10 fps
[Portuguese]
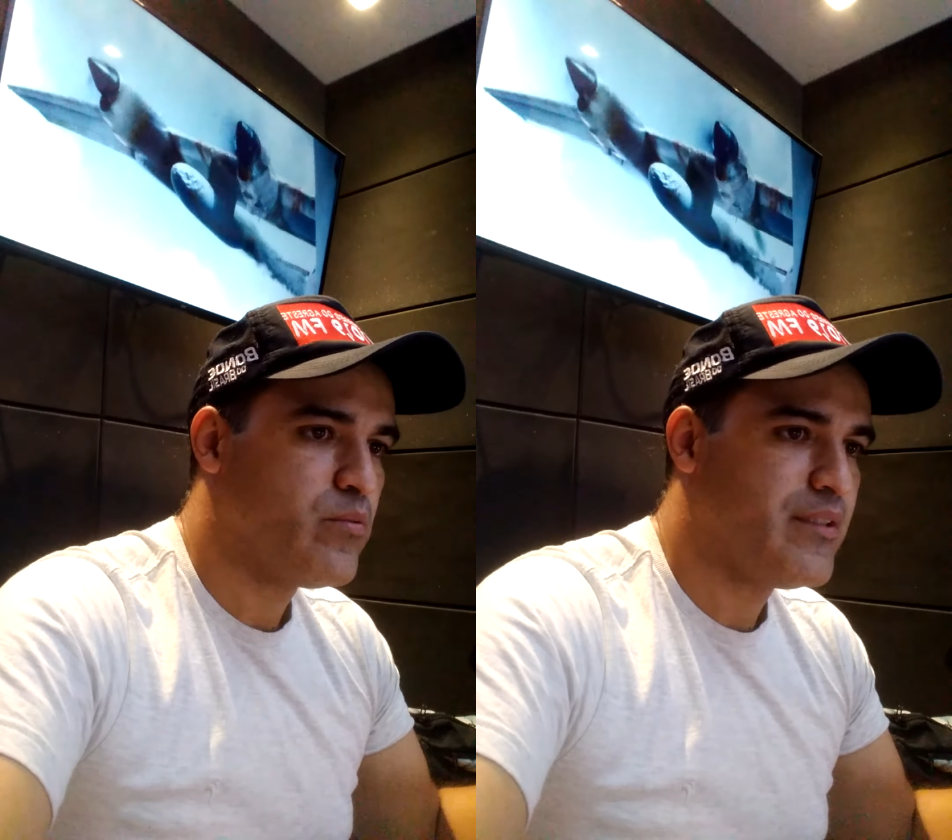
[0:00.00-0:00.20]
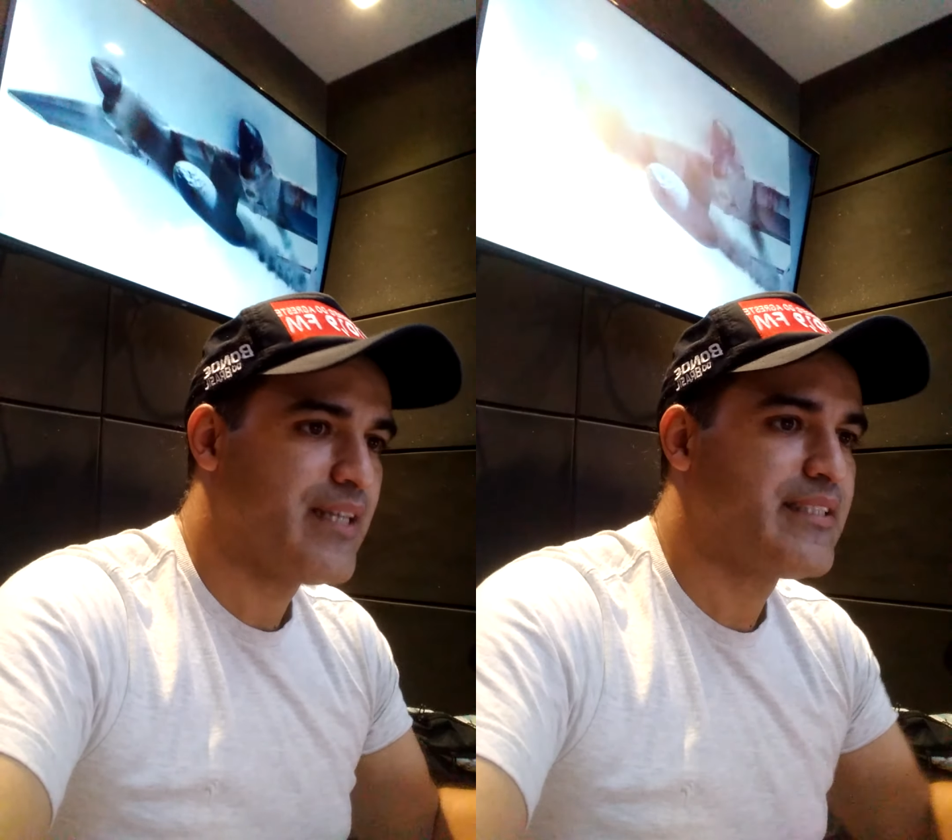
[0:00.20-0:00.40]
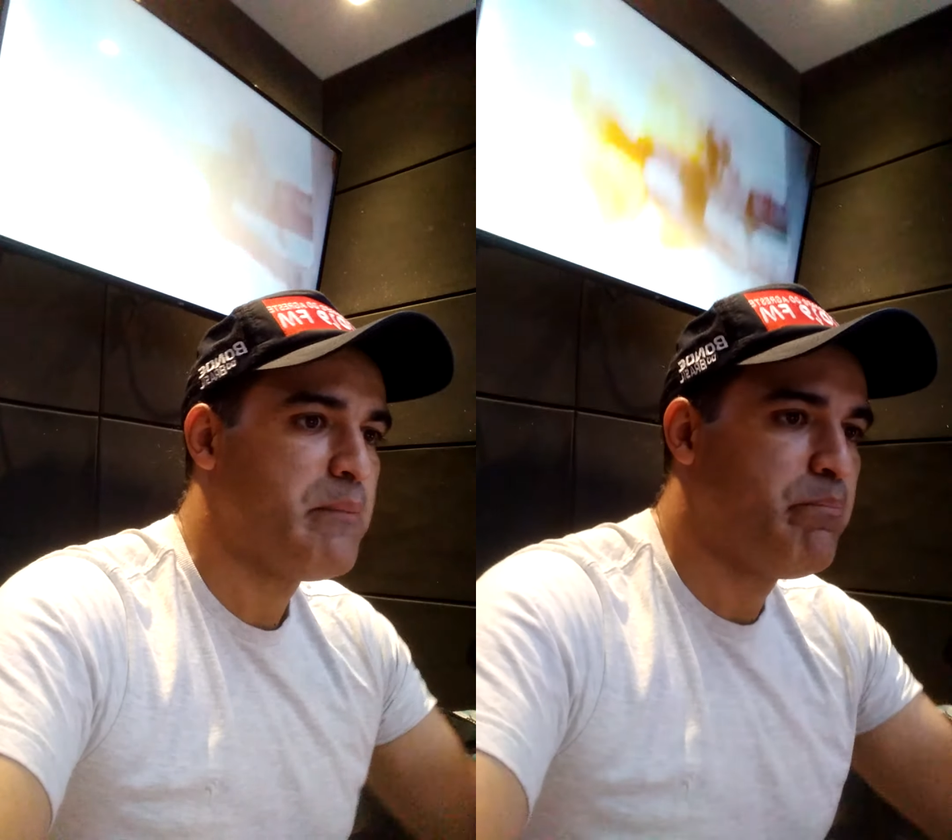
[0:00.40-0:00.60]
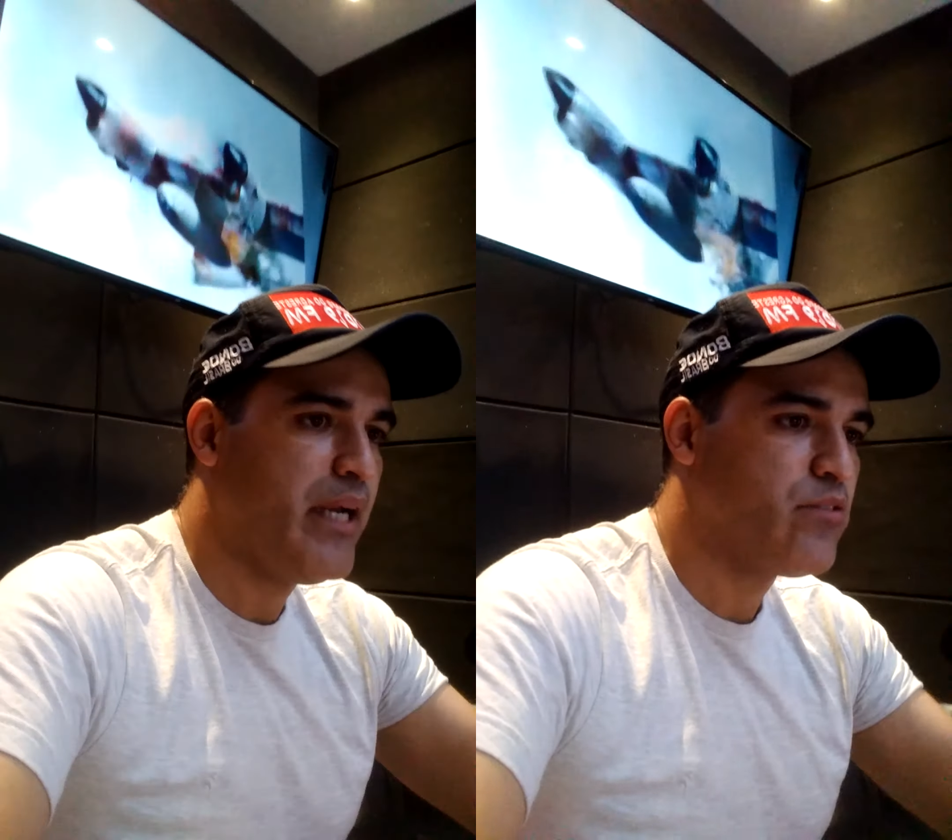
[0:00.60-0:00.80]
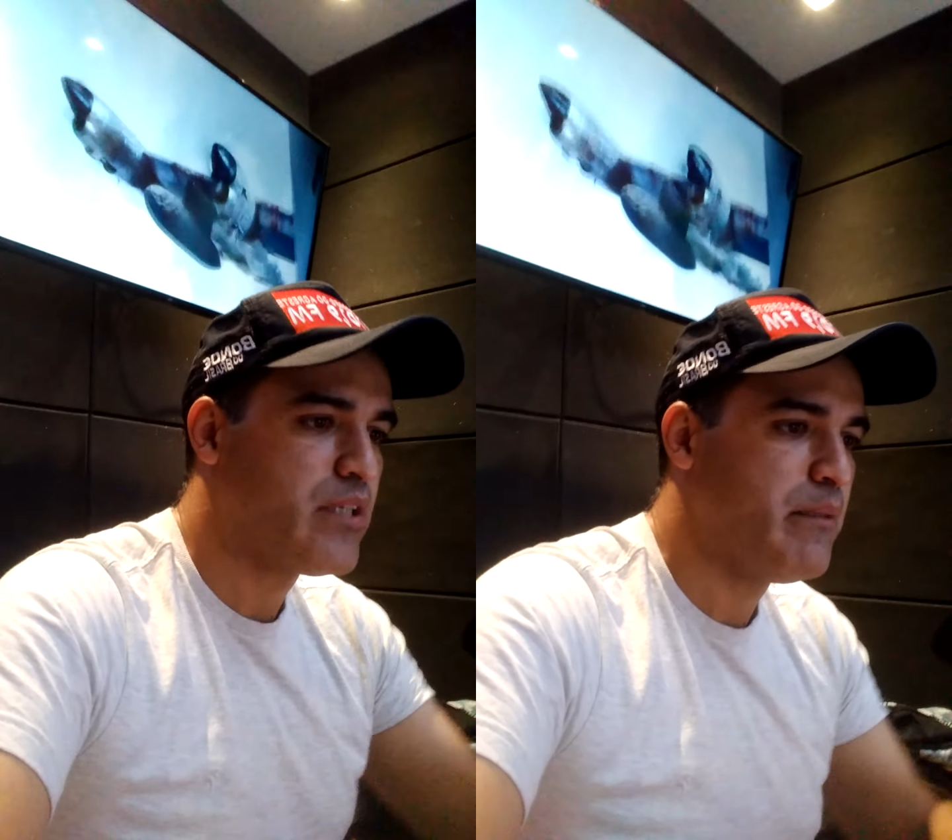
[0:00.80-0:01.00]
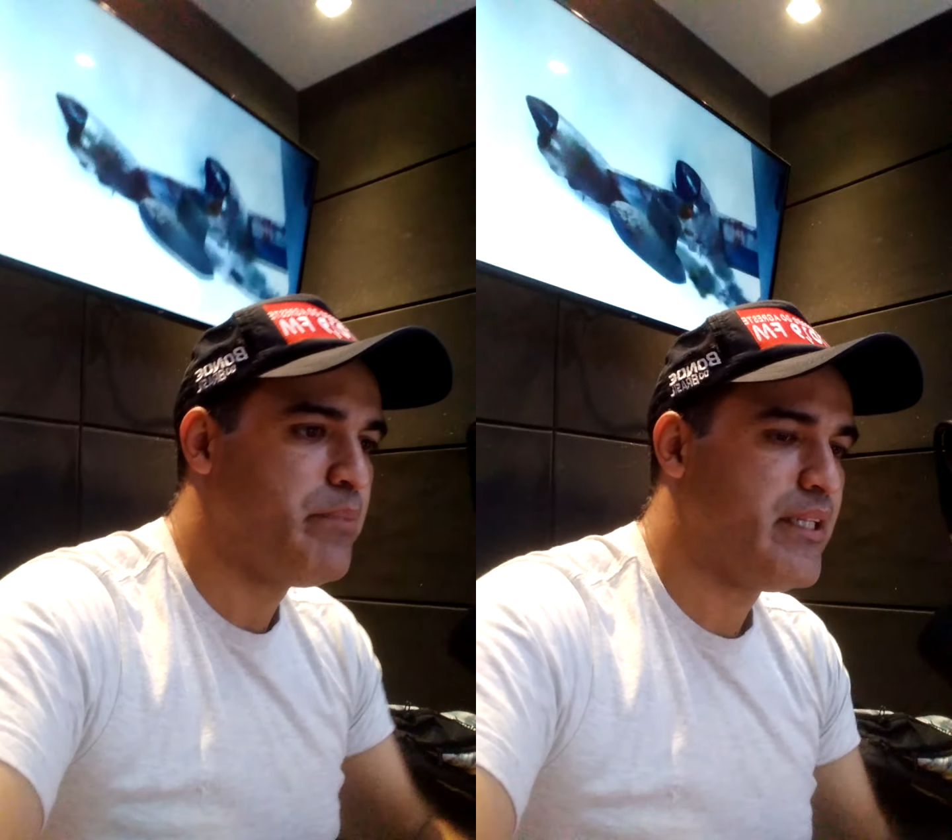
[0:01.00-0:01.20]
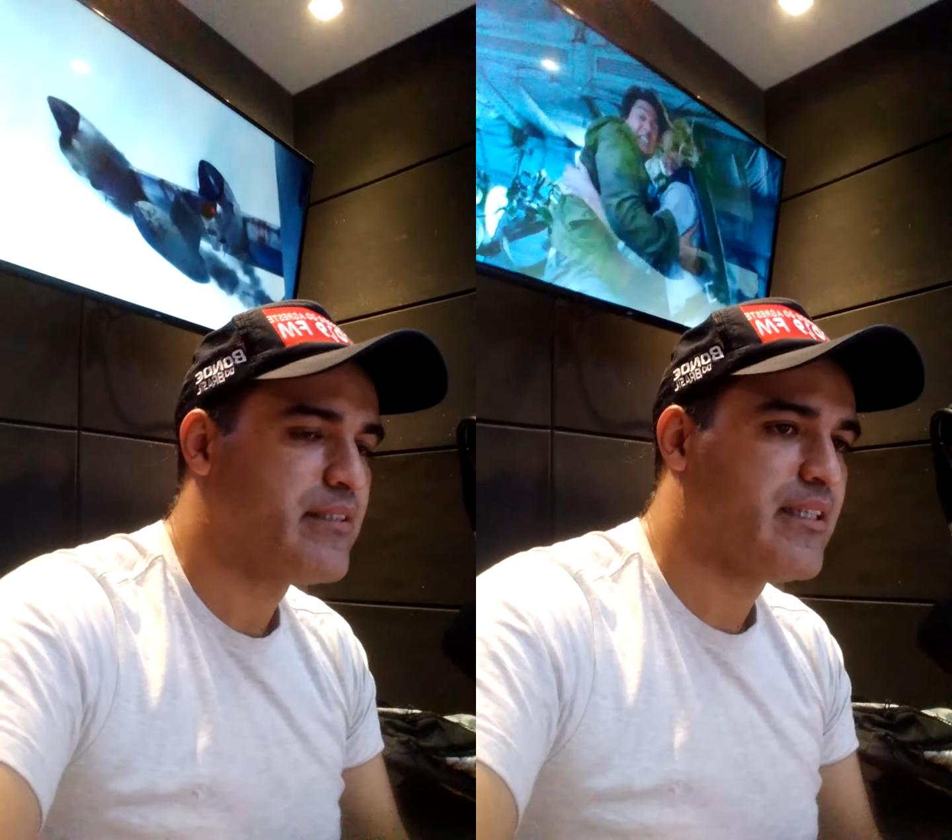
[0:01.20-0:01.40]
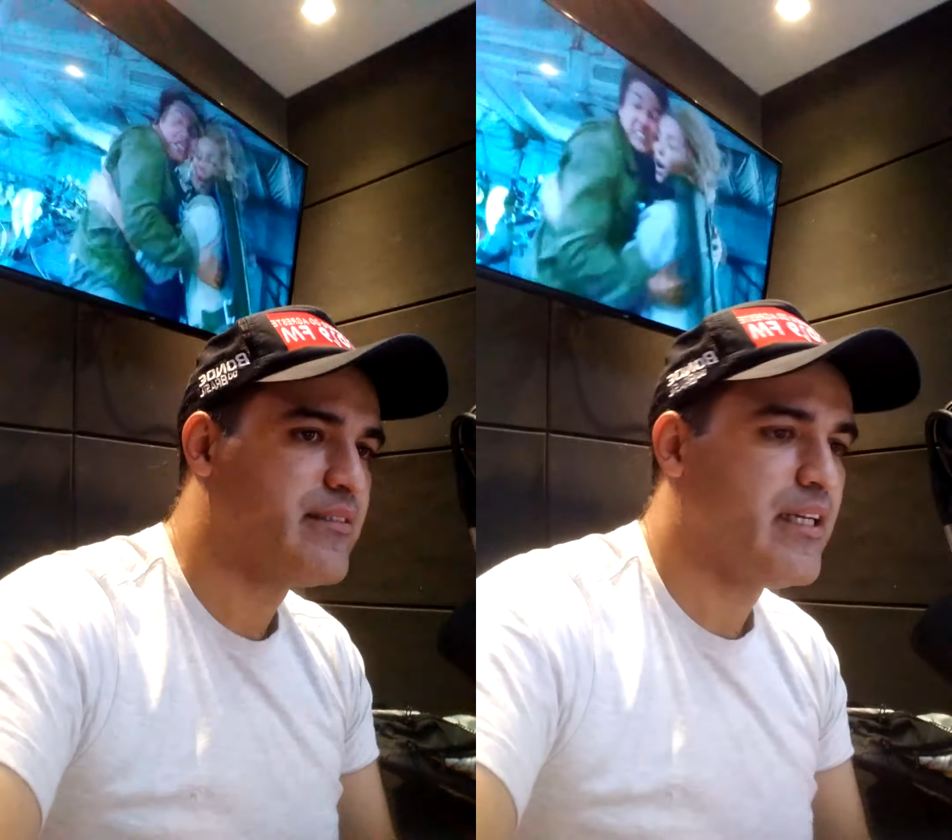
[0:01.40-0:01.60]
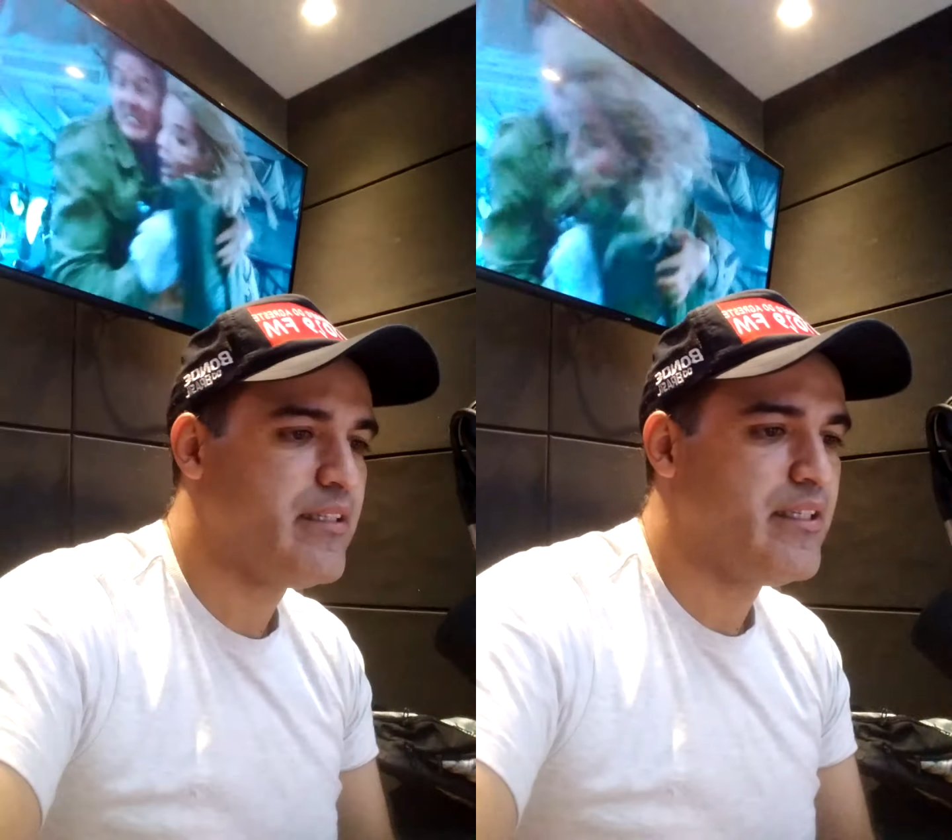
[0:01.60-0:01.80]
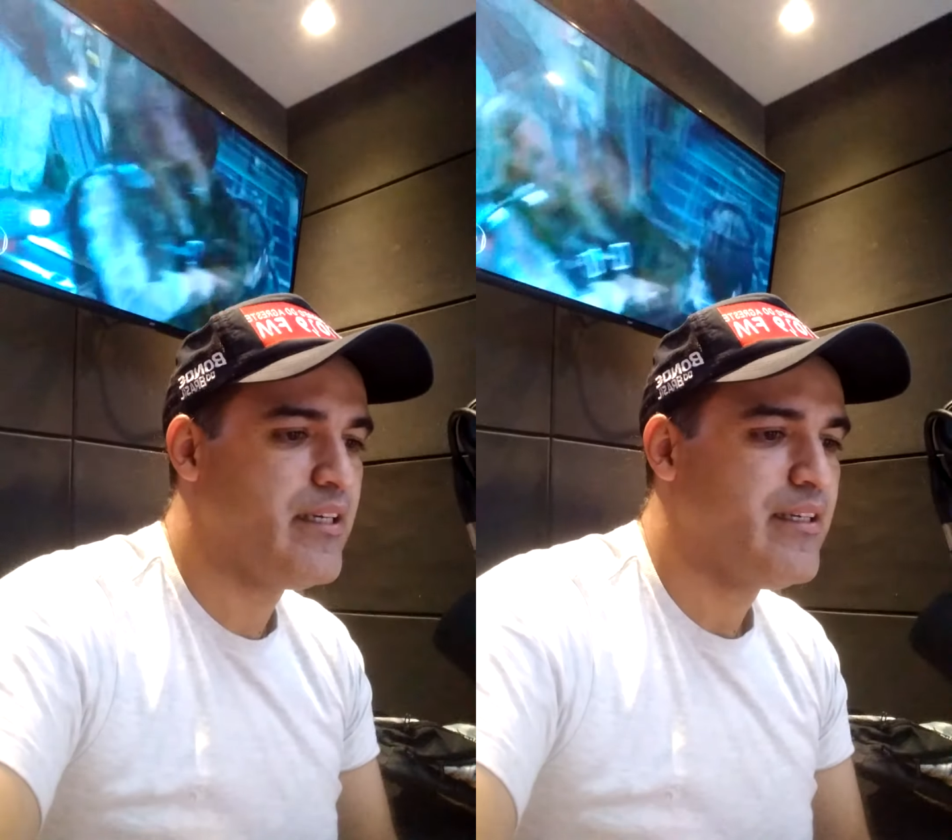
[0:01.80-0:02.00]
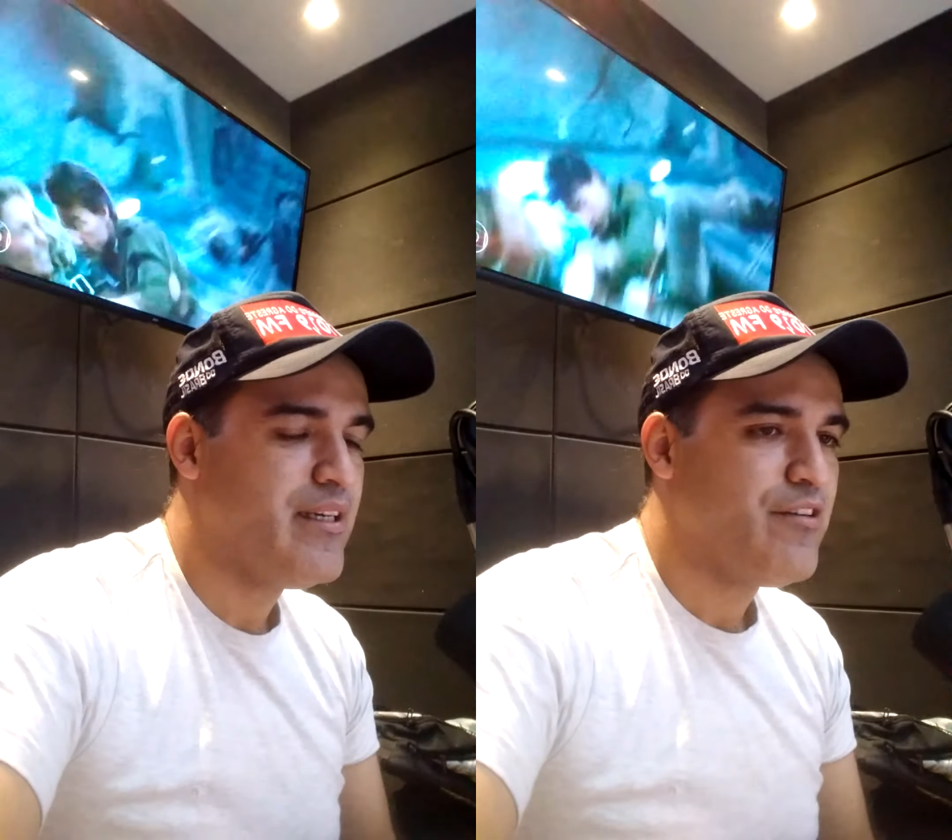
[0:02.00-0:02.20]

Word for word: desempenho do Campinense na Série D